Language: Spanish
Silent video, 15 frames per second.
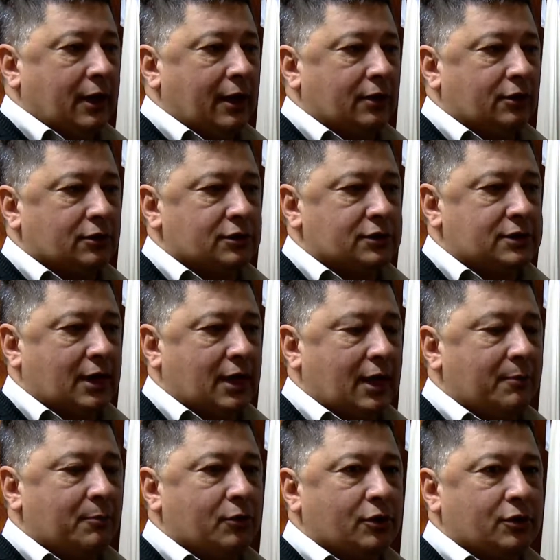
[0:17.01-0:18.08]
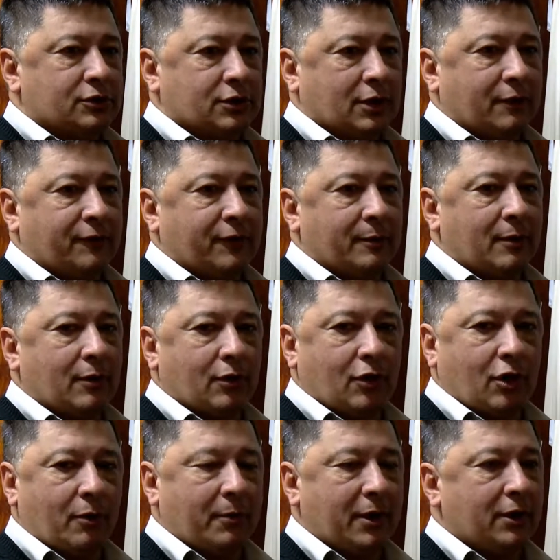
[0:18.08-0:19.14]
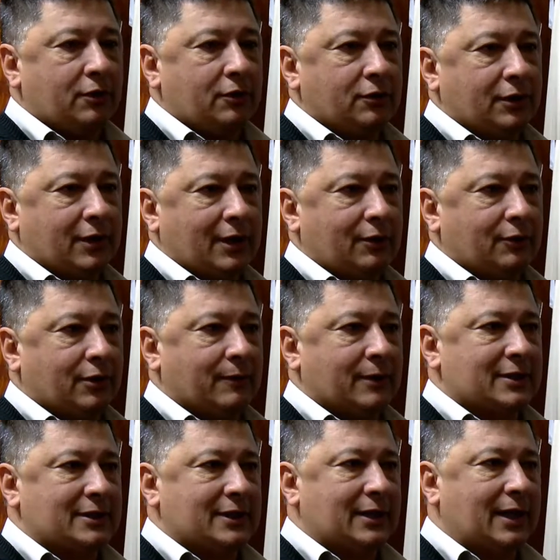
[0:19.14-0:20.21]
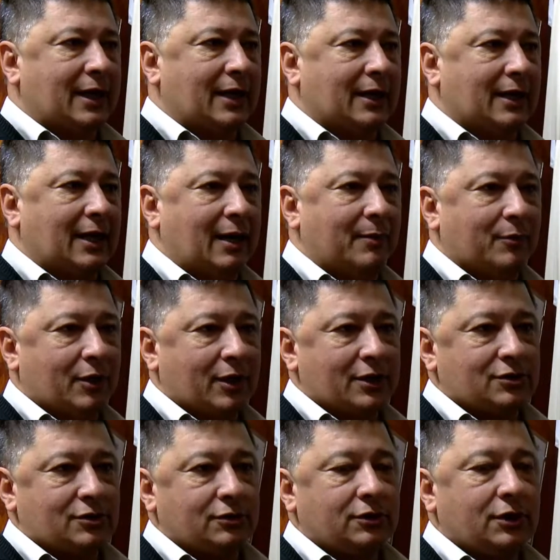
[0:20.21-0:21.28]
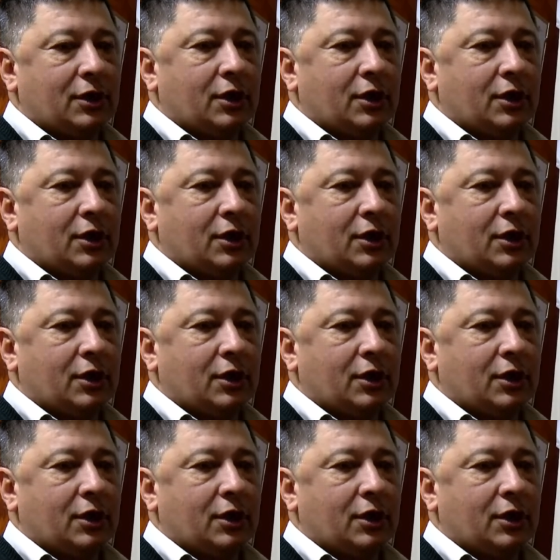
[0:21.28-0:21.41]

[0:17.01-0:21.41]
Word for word: Entonces hemos eh, firmado un convenio que la universidad, en cambio a eso,